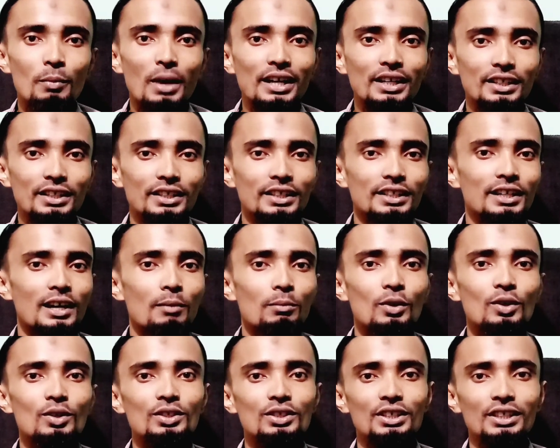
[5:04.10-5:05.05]
বাটিকের
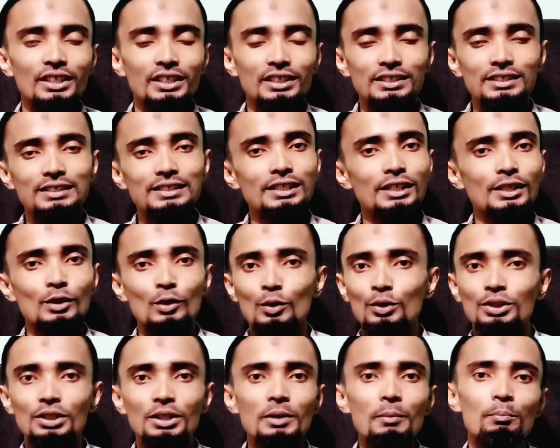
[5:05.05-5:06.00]
কাপড় সেল
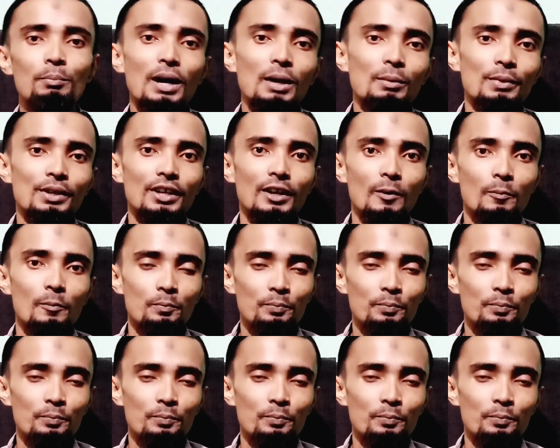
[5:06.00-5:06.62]
করতে পারবেন না